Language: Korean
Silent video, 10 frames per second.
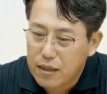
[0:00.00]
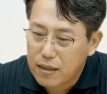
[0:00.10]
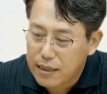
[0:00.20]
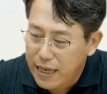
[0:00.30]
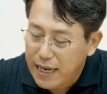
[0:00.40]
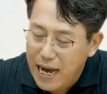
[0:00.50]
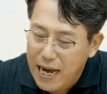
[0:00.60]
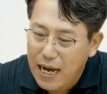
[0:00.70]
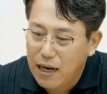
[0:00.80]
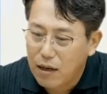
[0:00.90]

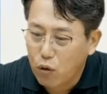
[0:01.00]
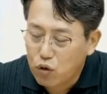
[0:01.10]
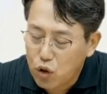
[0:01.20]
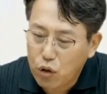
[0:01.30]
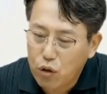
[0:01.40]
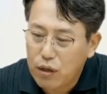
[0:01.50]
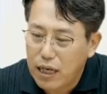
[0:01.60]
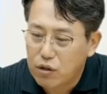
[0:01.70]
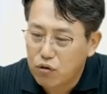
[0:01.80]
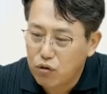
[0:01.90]
얘가 5천억을
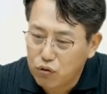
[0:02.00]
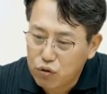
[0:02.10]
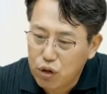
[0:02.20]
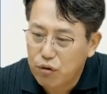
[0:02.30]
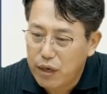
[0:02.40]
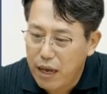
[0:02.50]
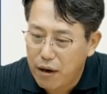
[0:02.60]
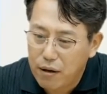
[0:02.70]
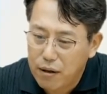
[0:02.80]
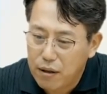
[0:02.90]
가지고 운영을
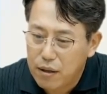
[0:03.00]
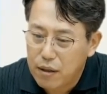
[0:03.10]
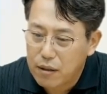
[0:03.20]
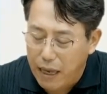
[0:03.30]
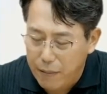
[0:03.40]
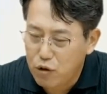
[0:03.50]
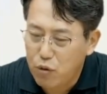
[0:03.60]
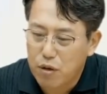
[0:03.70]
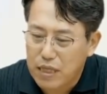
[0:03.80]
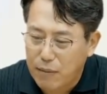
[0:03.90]
해요. 개별
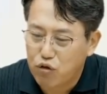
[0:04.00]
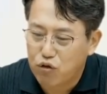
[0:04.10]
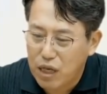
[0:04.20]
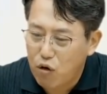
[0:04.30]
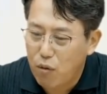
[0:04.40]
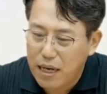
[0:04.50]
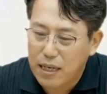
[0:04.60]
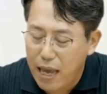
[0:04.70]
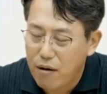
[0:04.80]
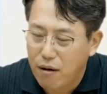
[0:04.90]
종목 잡주도 사고
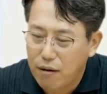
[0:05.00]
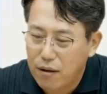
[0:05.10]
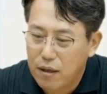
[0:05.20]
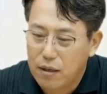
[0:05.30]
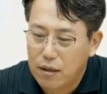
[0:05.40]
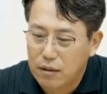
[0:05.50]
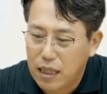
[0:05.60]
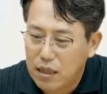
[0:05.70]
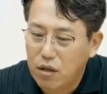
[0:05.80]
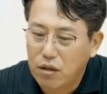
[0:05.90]
막 해요. 근데
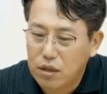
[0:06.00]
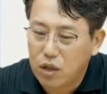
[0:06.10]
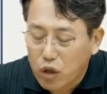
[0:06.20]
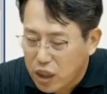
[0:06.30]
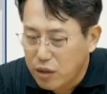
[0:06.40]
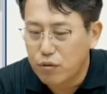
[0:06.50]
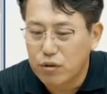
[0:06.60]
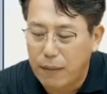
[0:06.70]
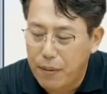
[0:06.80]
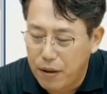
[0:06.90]
이거는 연기금으로
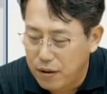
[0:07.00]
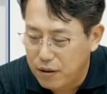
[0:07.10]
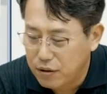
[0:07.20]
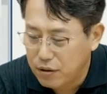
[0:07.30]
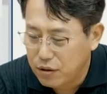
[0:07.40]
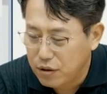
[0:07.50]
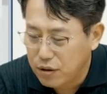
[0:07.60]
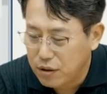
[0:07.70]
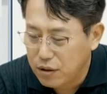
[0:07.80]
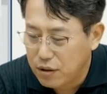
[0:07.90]
잡혀요.
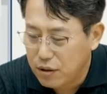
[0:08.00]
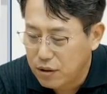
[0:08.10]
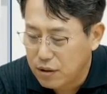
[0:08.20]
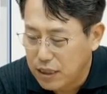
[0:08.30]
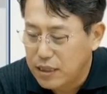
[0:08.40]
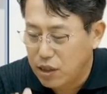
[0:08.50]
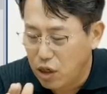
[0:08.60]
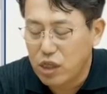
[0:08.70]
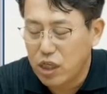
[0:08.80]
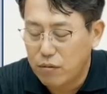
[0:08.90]
얘들이
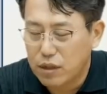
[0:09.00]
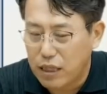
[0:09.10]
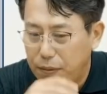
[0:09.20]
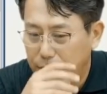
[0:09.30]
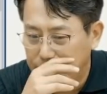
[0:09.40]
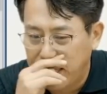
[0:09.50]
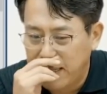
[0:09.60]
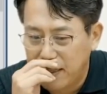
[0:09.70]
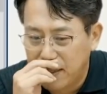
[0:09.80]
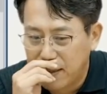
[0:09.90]
연기금으로 잡힙니다.
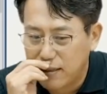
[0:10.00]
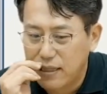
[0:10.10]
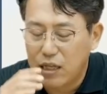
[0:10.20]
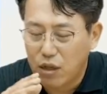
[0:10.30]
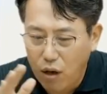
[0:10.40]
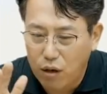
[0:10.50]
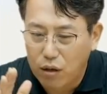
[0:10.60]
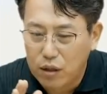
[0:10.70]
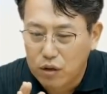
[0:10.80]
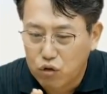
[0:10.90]
그래서
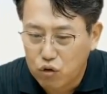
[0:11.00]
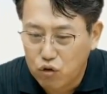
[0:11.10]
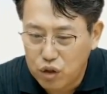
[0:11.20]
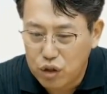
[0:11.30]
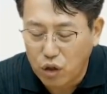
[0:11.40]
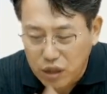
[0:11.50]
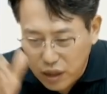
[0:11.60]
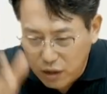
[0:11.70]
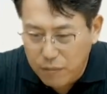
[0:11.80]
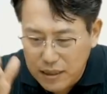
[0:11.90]

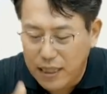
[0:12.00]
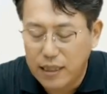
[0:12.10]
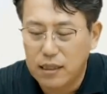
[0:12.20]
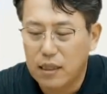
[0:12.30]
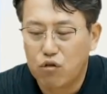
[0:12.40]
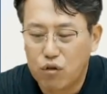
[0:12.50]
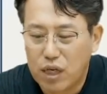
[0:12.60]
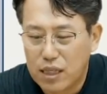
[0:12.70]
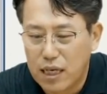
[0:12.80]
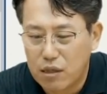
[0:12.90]
연기금만 사는 게
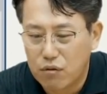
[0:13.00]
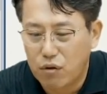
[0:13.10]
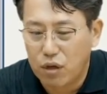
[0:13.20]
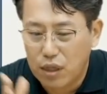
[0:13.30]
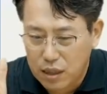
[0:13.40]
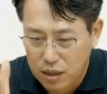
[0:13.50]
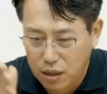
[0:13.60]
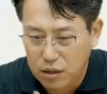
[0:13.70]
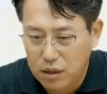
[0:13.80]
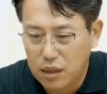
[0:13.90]
중요한 게 아니고
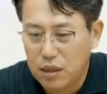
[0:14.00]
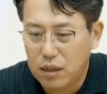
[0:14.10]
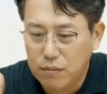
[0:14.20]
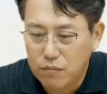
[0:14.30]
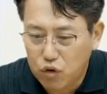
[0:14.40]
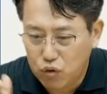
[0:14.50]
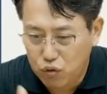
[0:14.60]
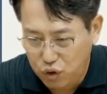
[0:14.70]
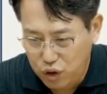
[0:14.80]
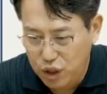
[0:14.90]
연기금,
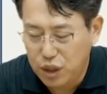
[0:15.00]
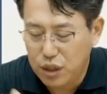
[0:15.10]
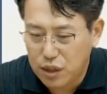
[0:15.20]
투신,